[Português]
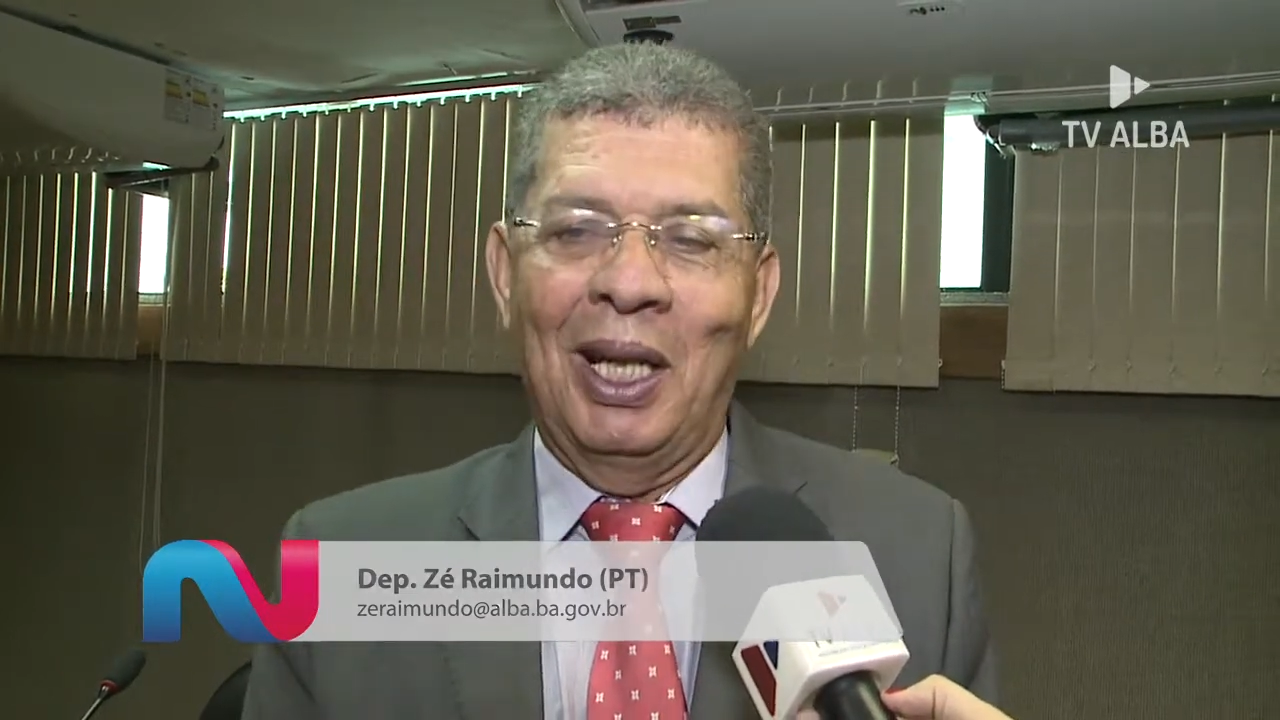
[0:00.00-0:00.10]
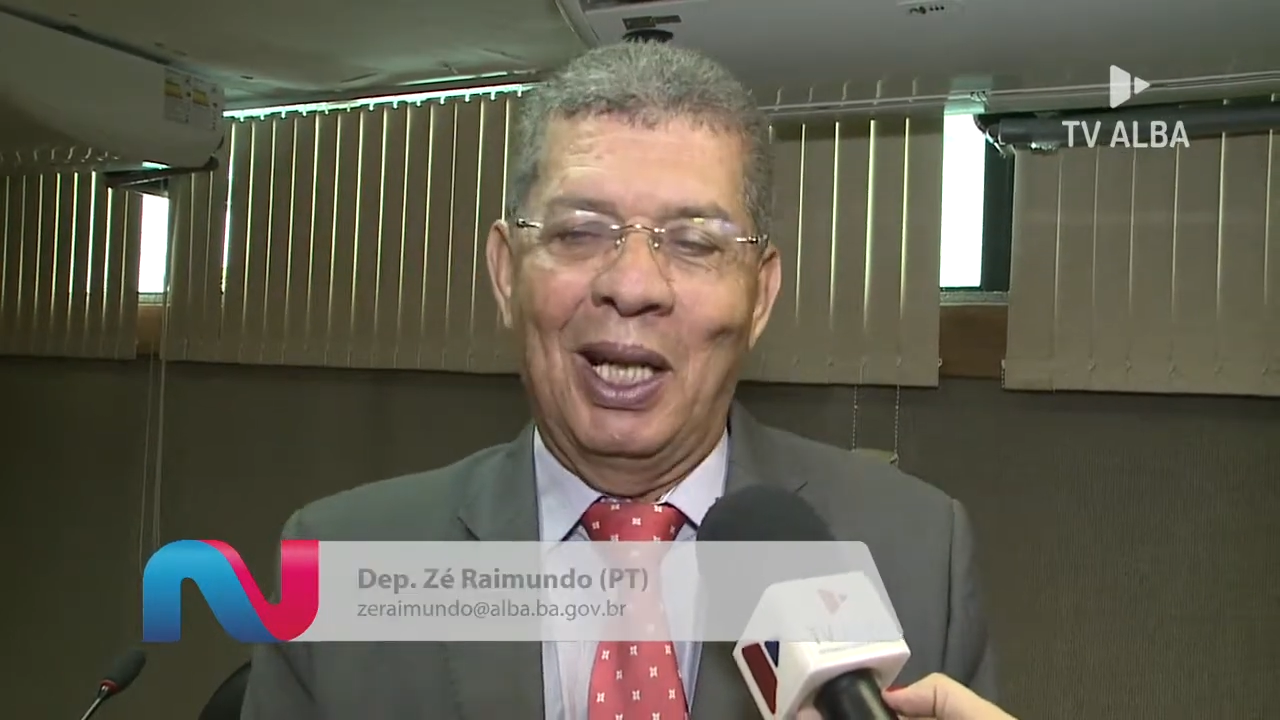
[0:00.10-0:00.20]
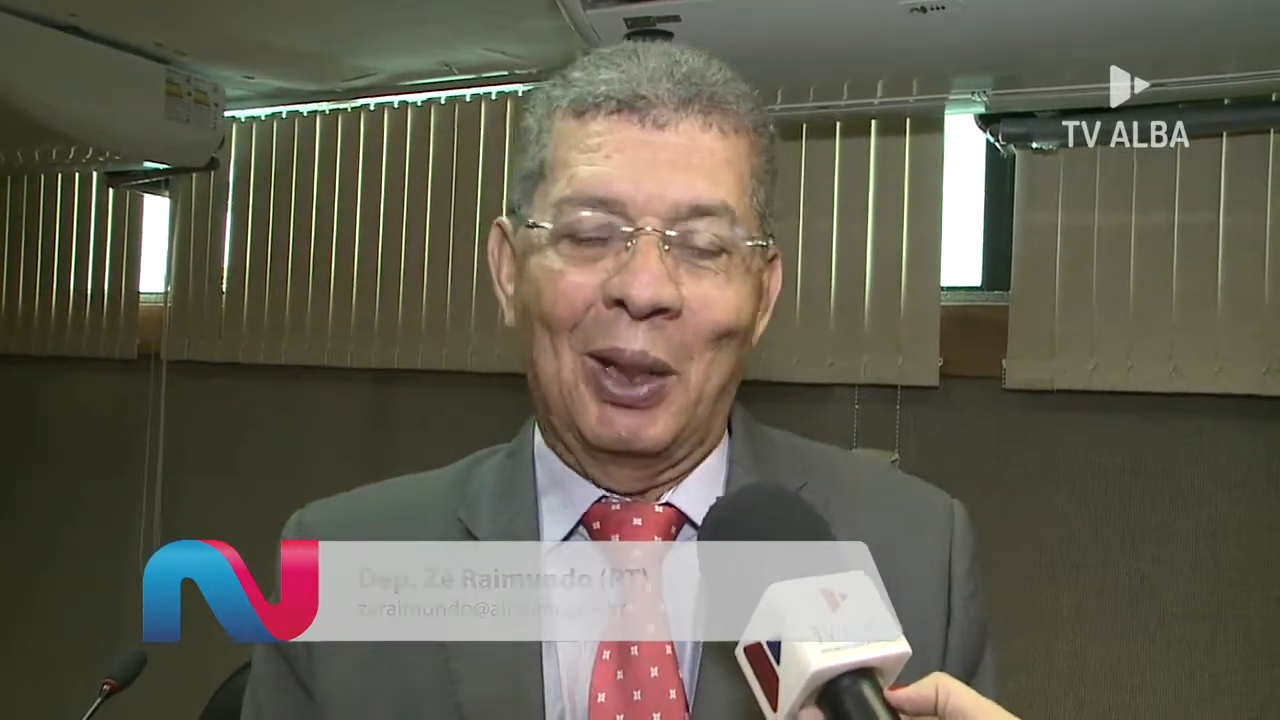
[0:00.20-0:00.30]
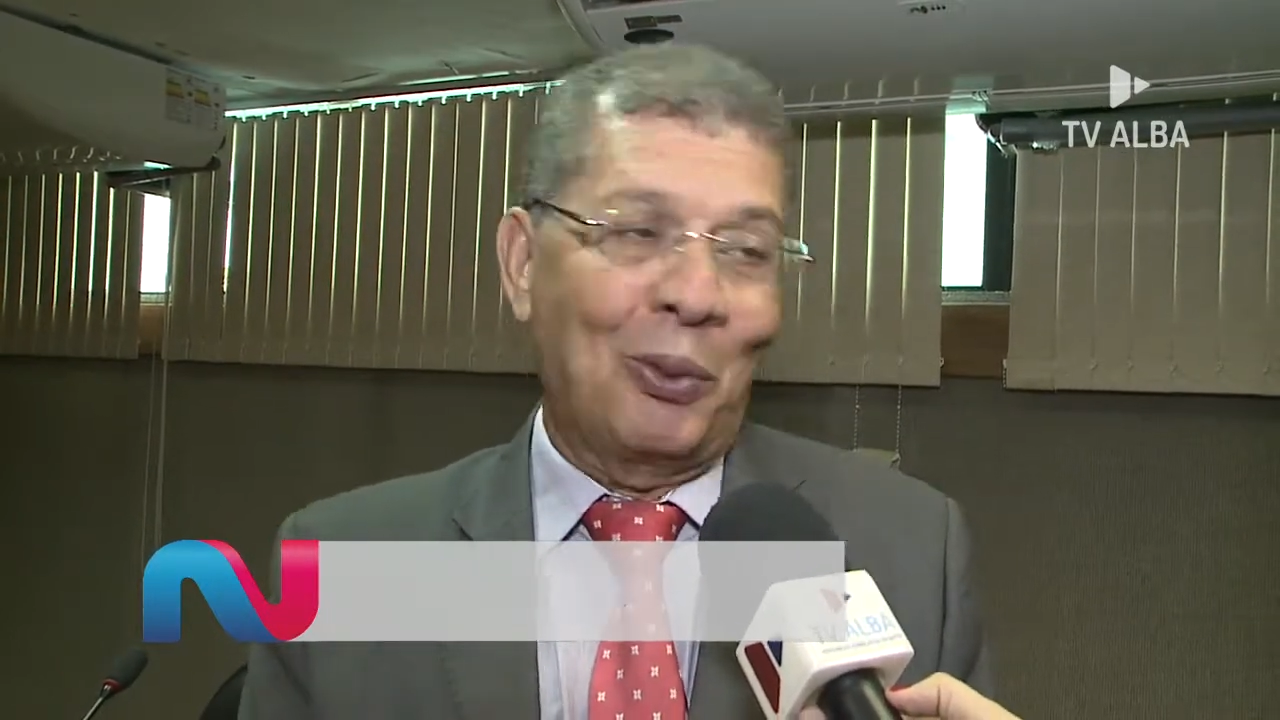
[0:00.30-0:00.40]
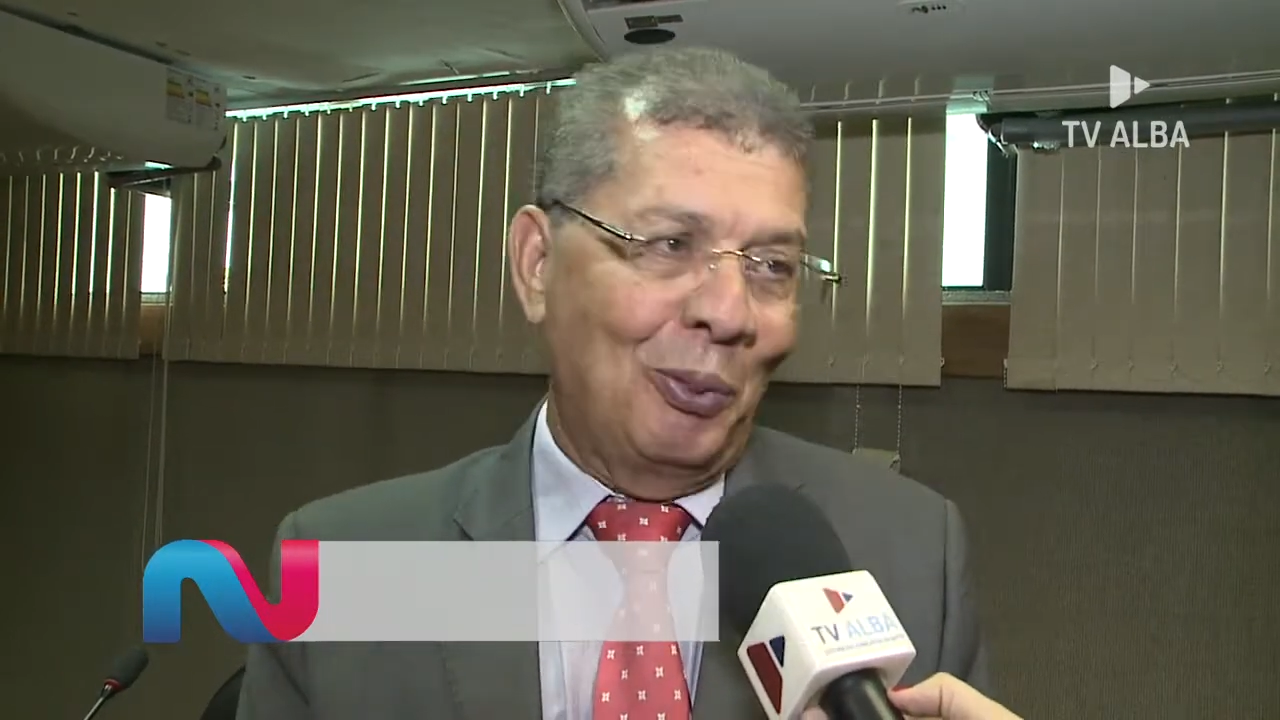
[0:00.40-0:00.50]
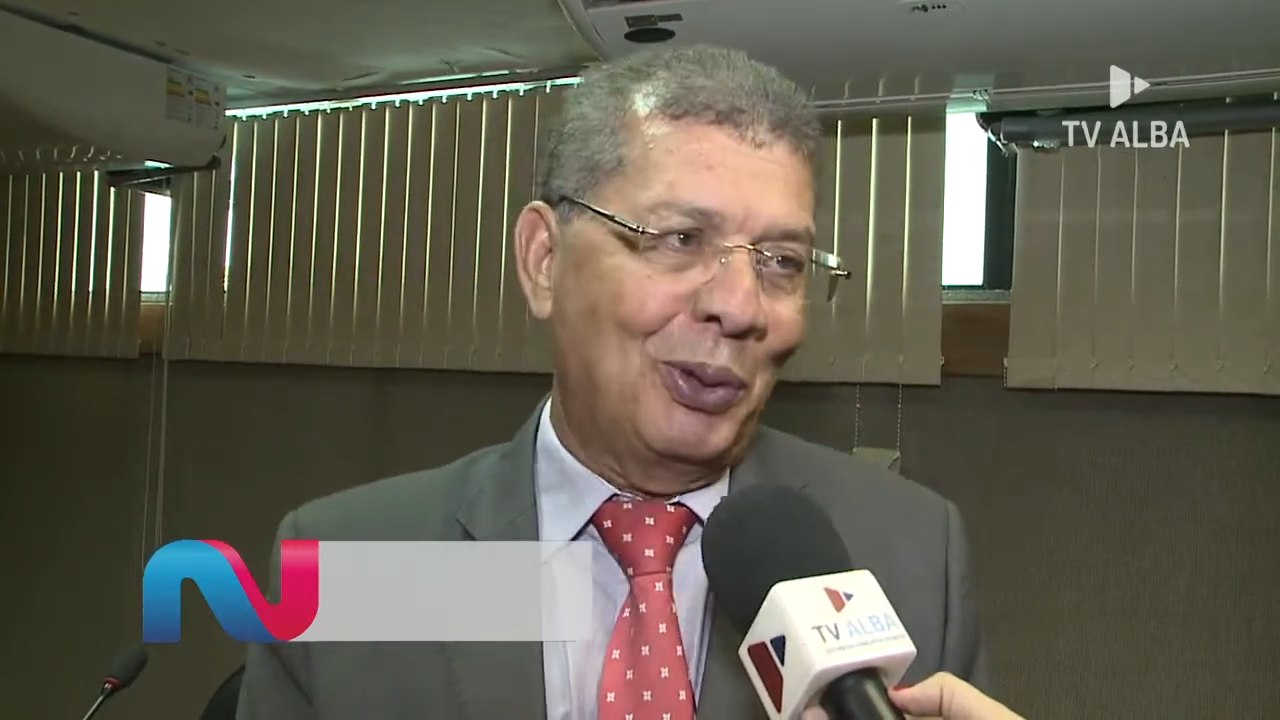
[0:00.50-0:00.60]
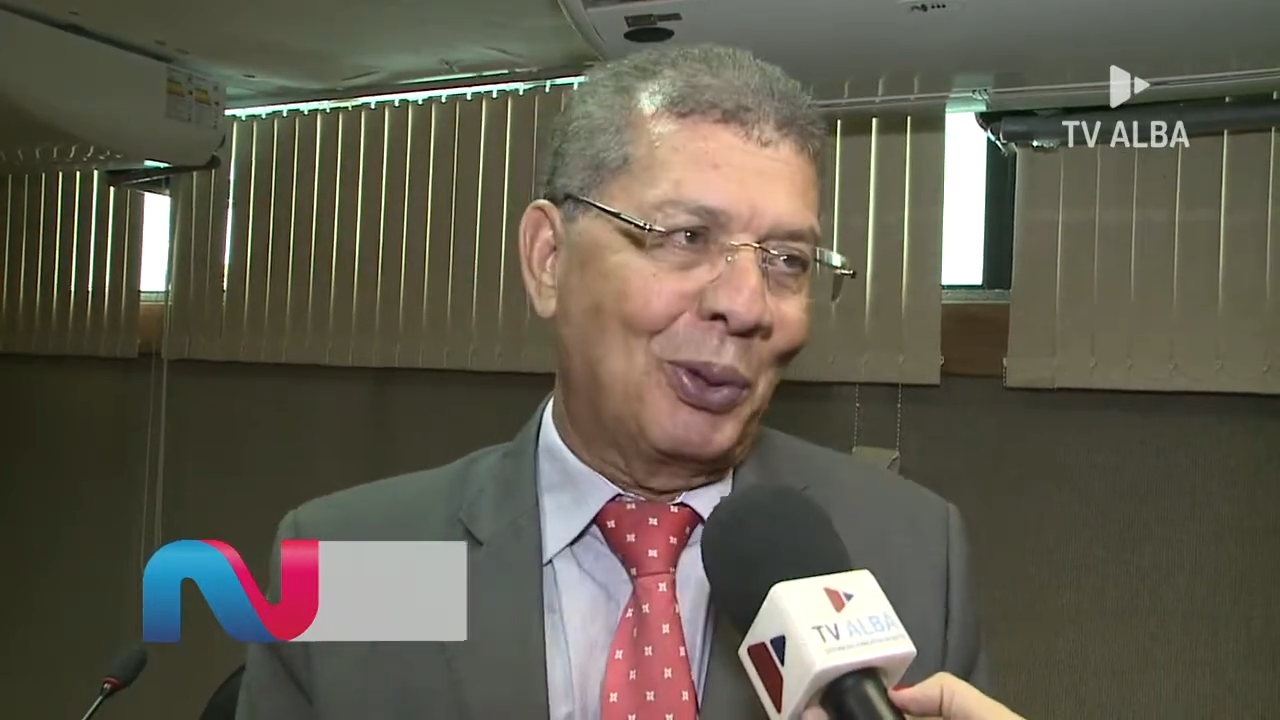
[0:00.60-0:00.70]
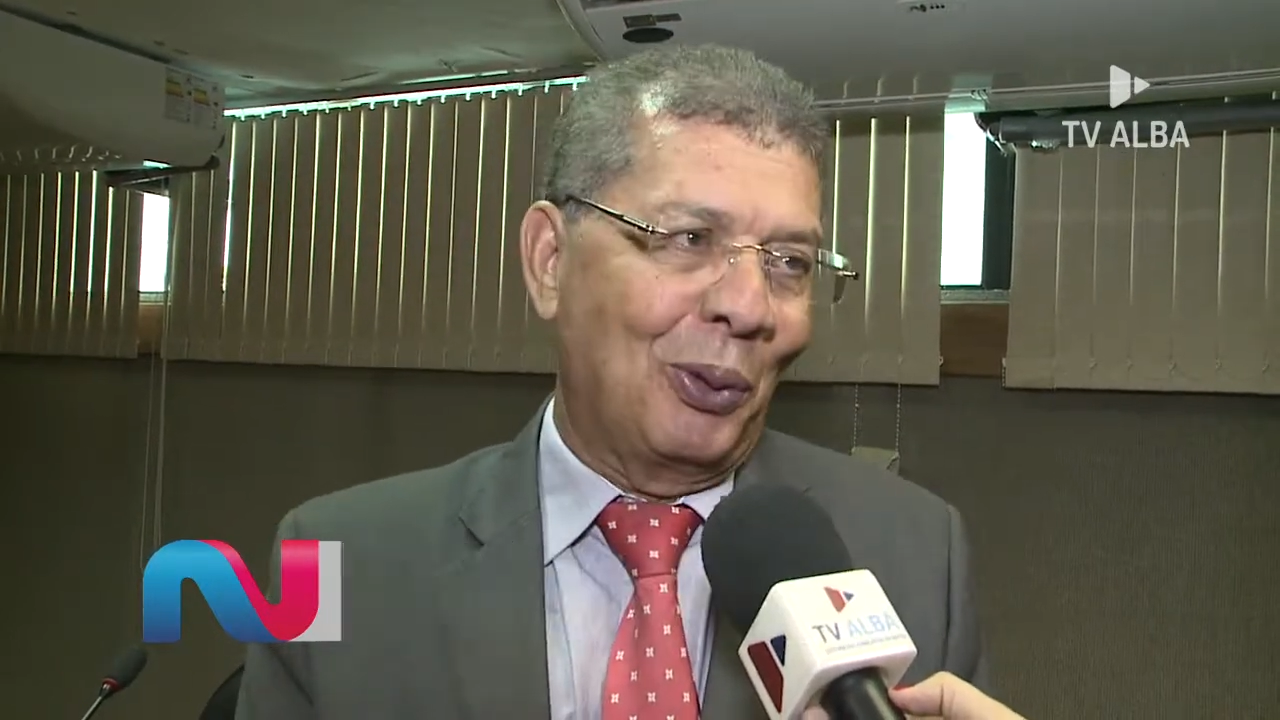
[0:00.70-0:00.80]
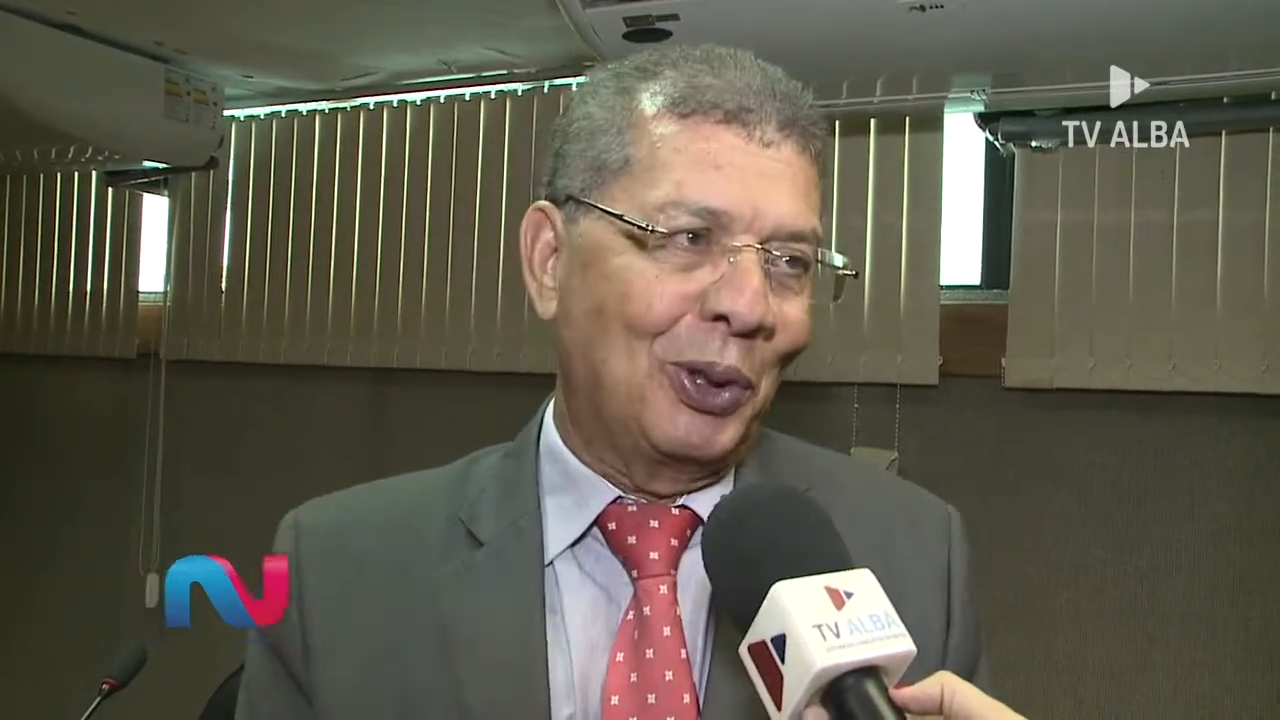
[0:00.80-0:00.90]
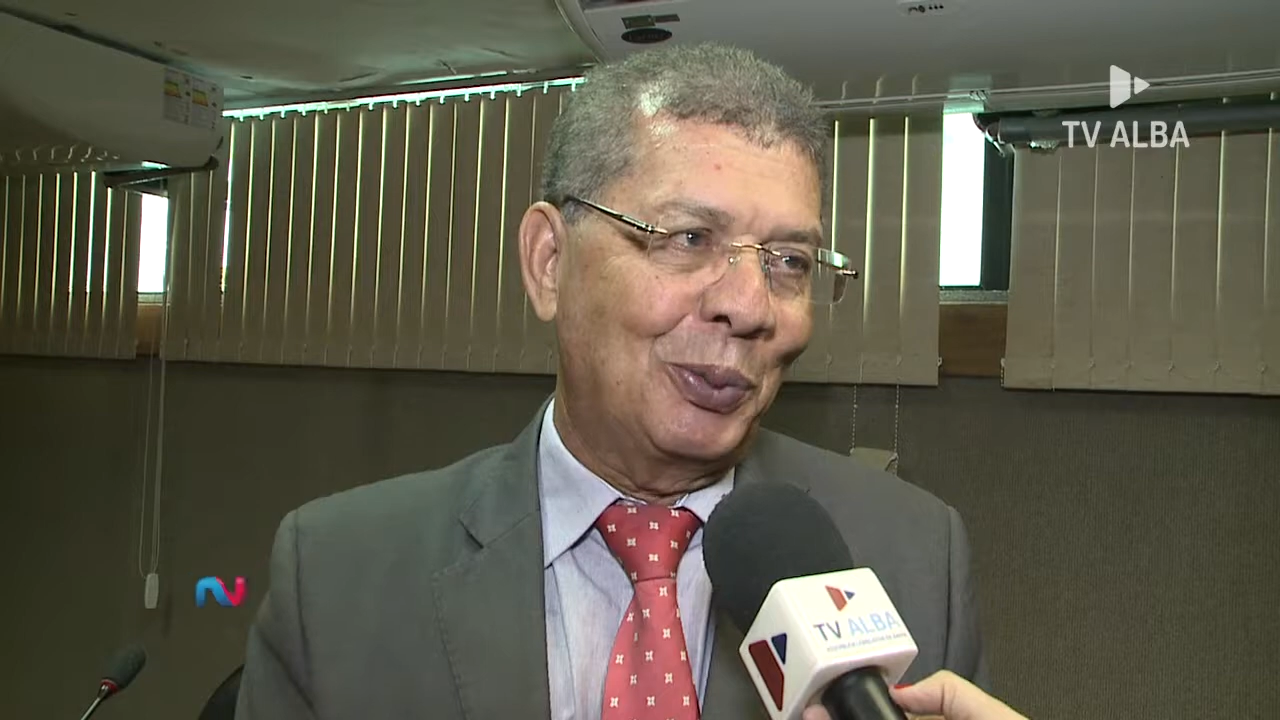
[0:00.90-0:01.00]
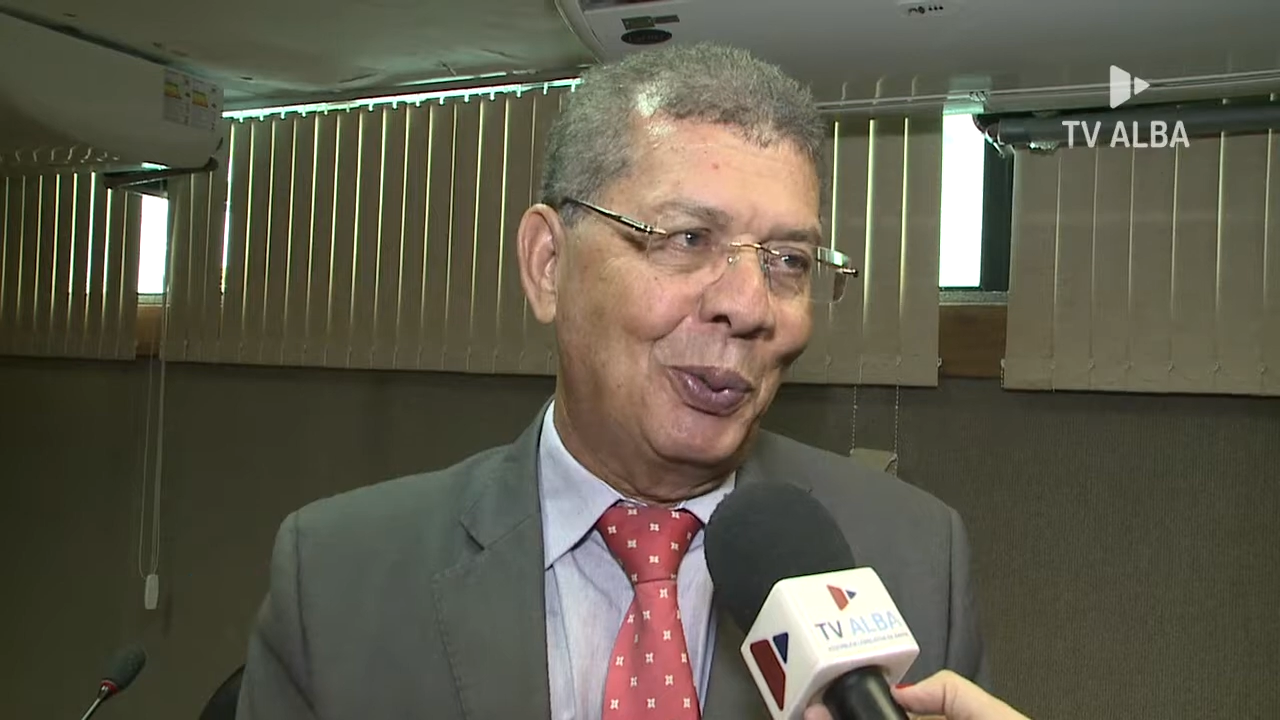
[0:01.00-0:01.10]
é, comissões,